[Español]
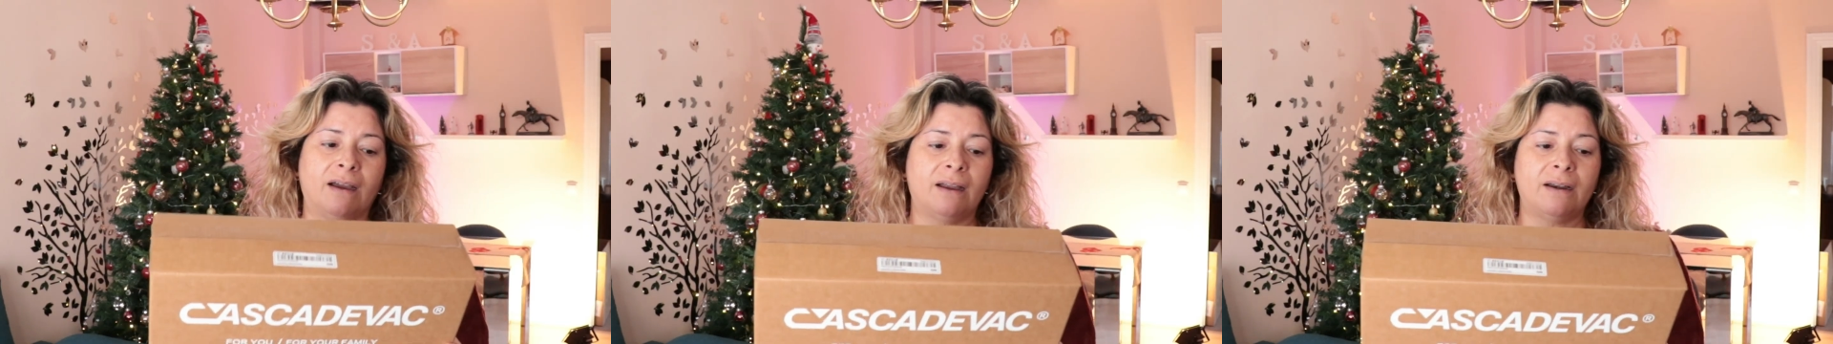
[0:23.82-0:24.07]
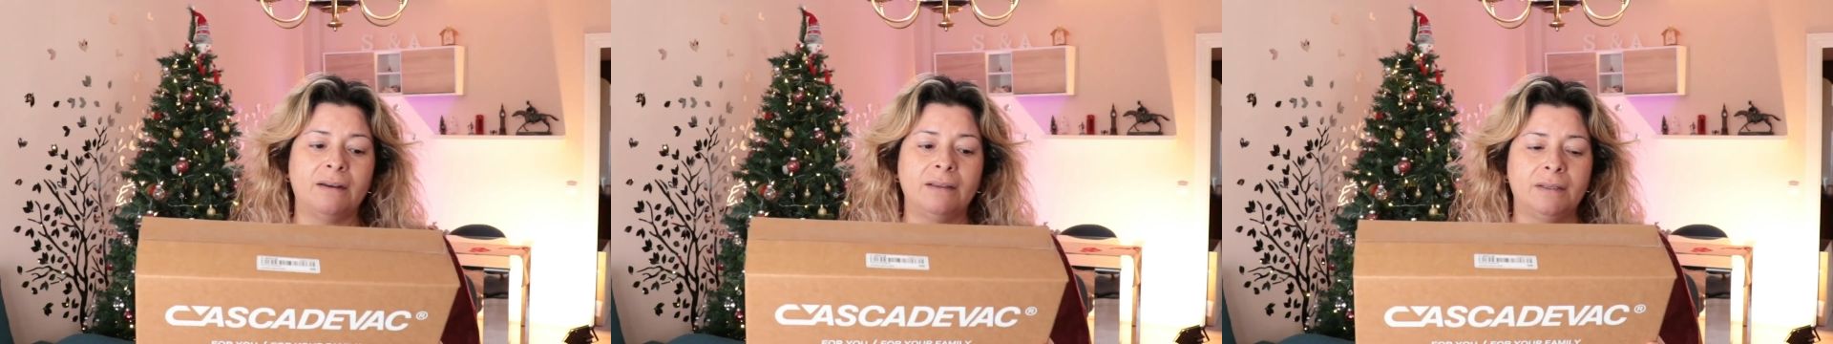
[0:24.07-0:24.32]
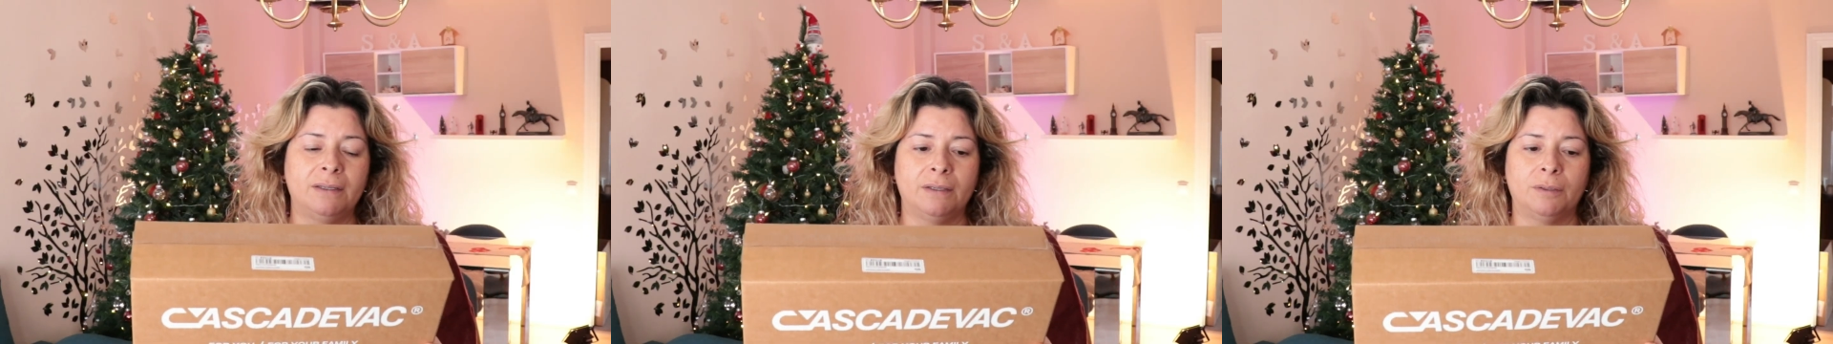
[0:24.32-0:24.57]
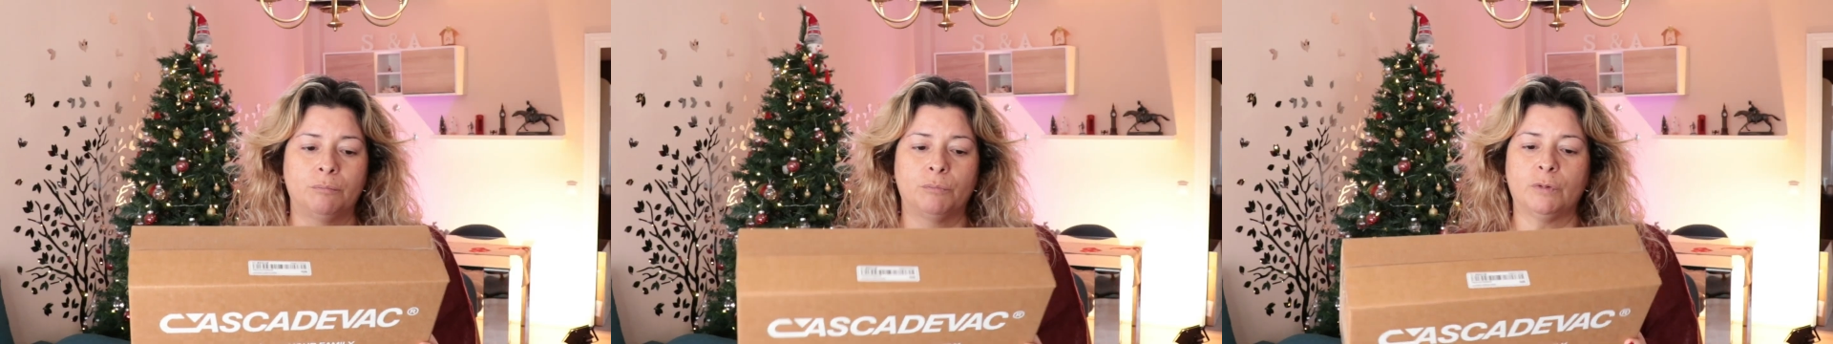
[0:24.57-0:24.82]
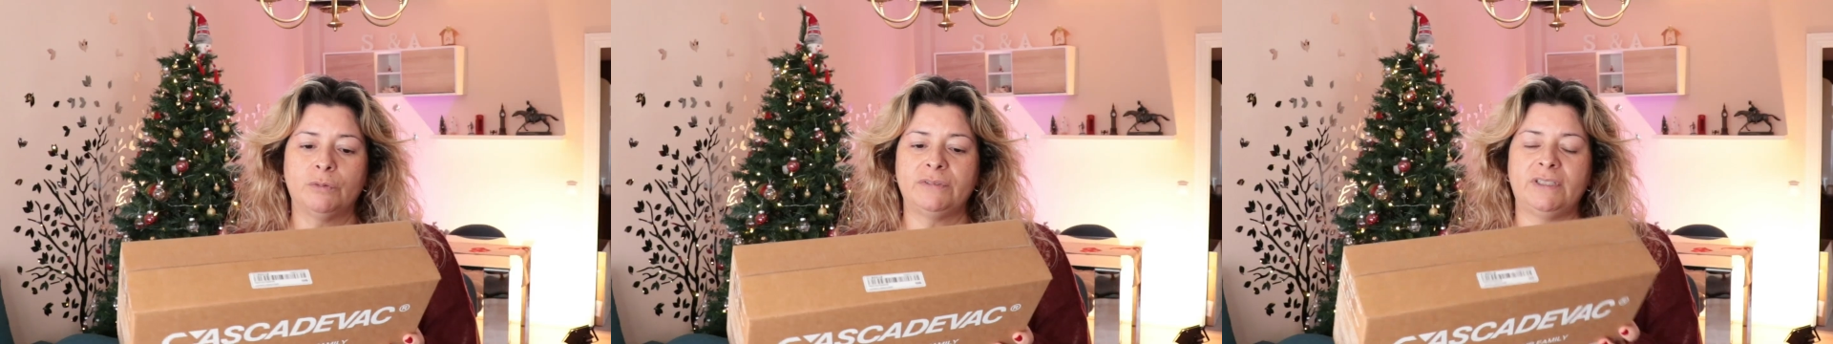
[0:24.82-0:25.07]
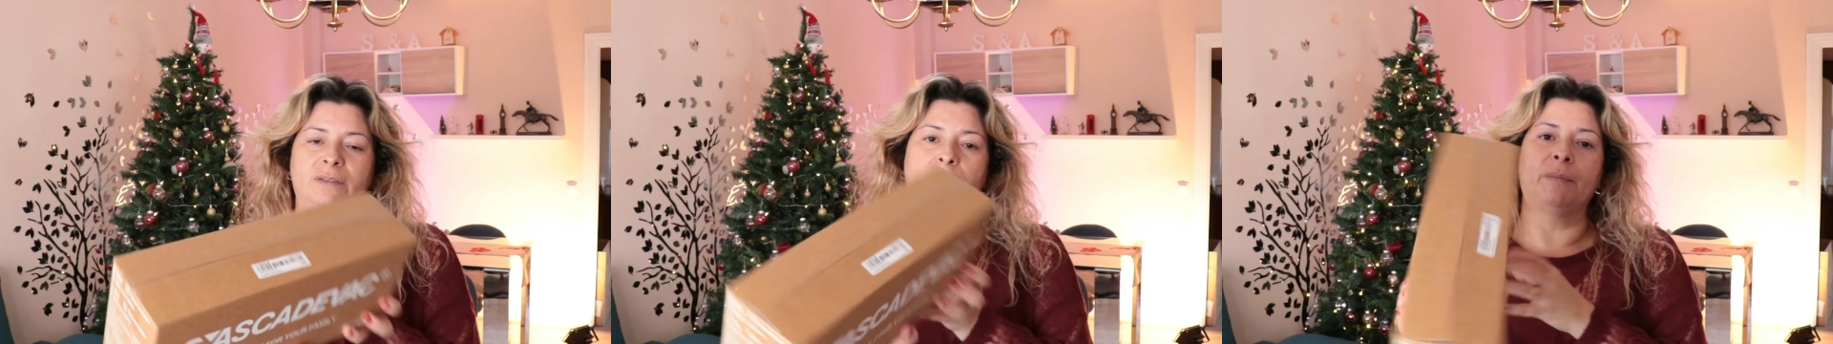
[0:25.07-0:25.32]
Car
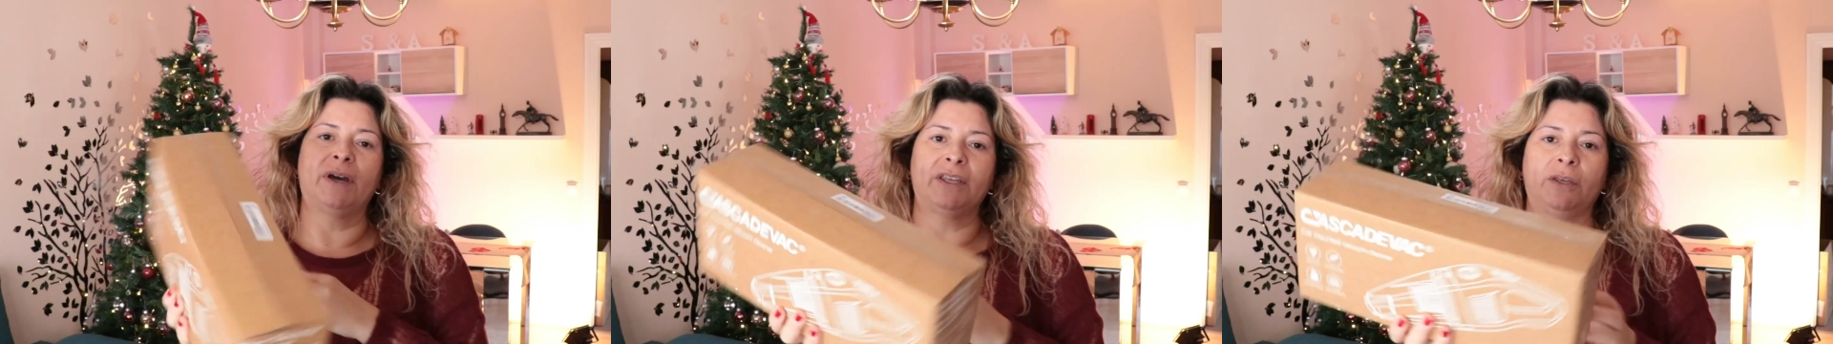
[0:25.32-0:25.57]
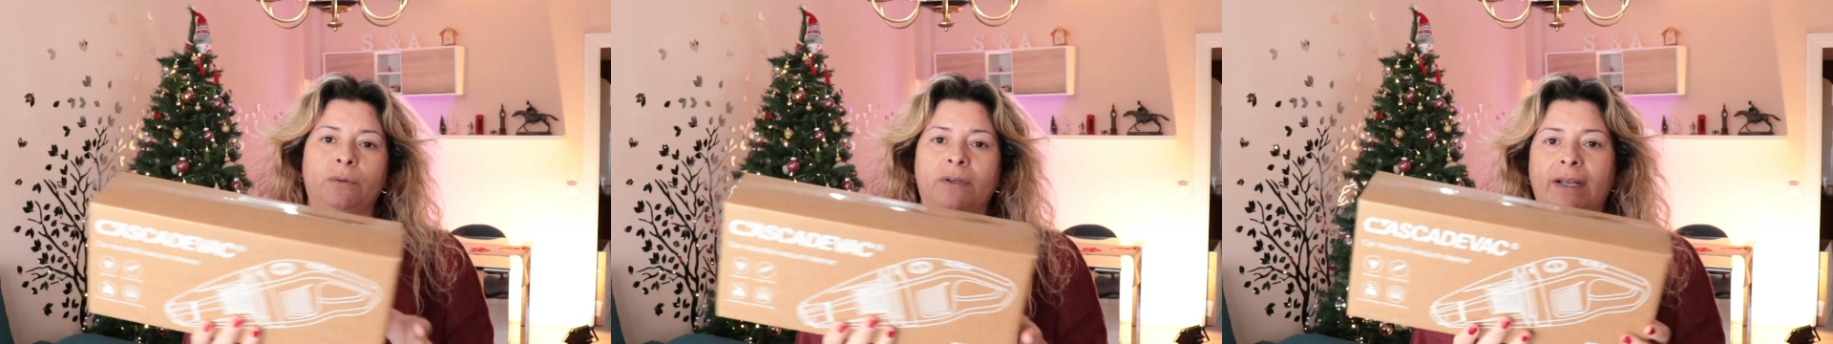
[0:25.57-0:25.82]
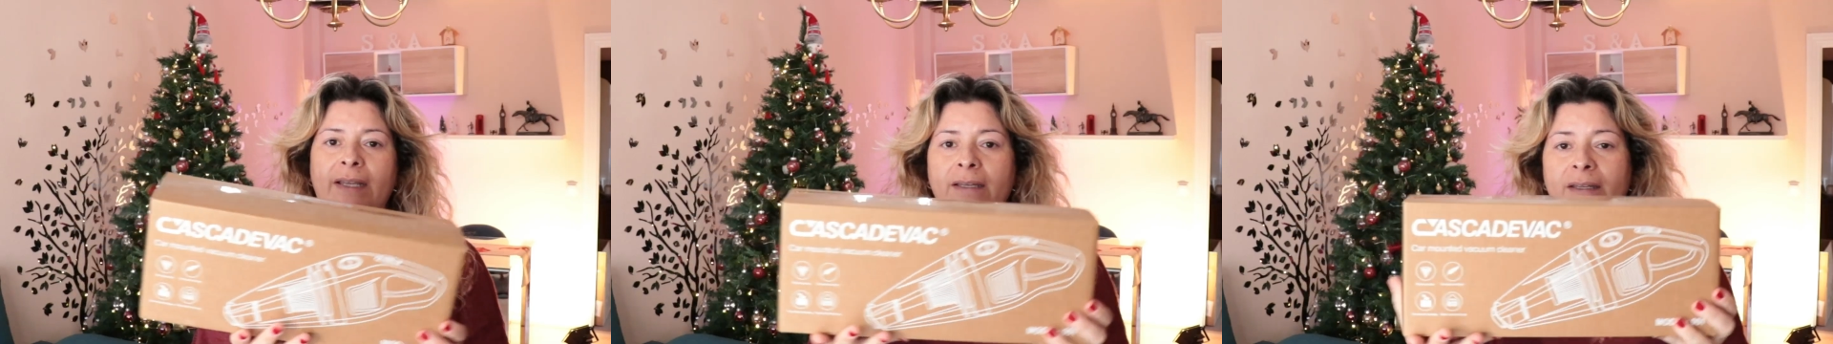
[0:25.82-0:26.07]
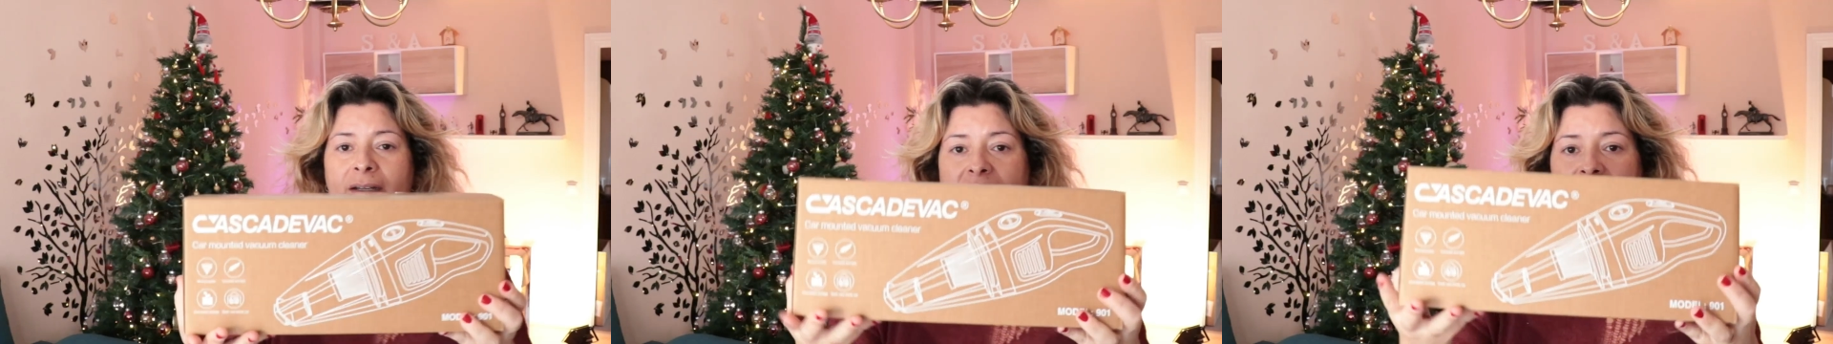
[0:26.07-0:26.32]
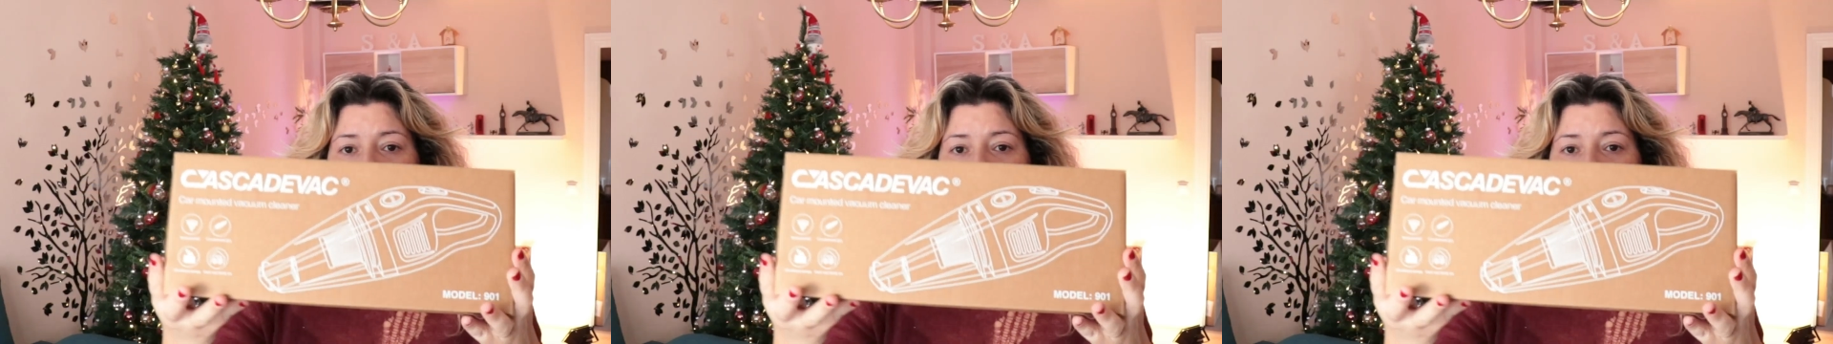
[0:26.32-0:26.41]
Mounted Vacuum Cleaner,